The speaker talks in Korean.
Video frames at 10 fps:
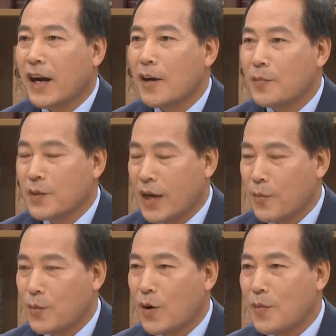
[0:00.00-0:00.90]
야,
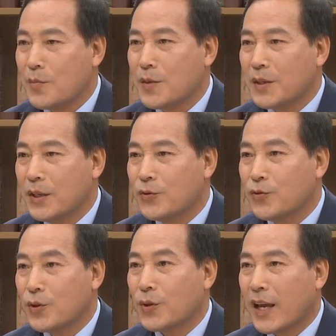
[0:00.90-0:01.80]
양복 한 벌이
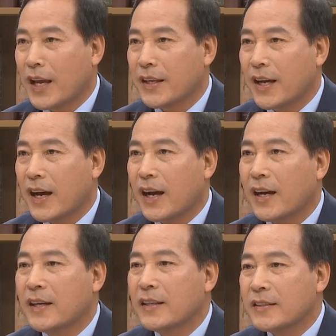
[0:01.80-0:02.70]
중요한 게 아니라
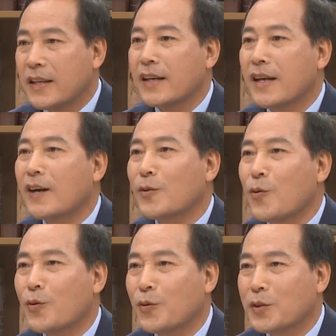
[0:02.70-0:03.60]
음. 생각을
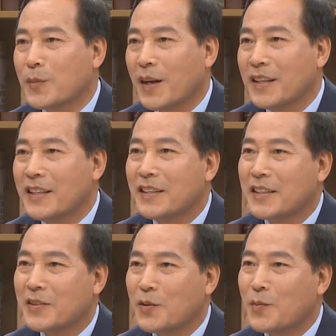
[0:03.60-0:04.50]
공유하고 싶다. 이런
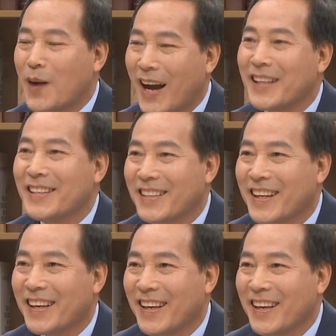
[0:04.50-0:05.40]
뜻으로 많이
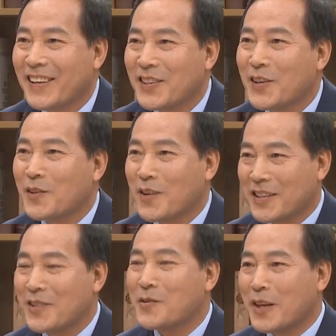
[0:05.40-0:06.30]
이게 격려와
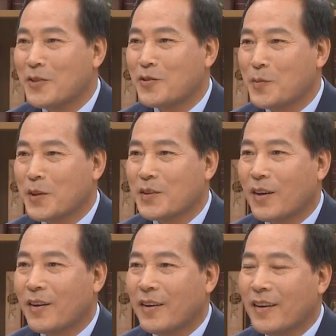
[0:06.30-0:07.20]
성을
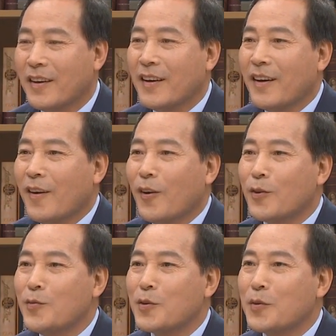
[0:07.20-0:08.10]
해주시면서 네.
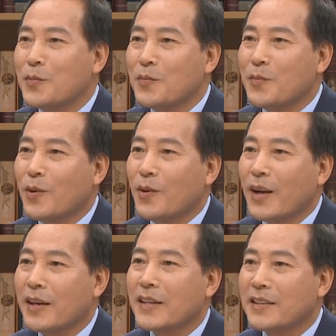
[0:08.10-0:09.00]
어느 분은 뭐
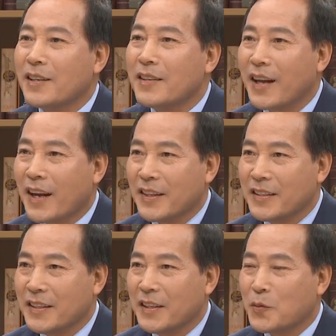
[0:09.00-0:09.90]
행사
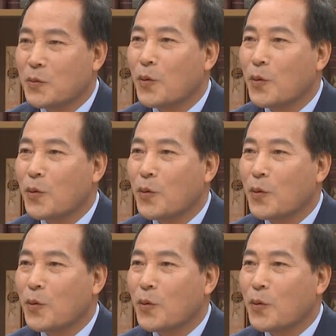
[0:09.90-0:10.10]
전날까지 네.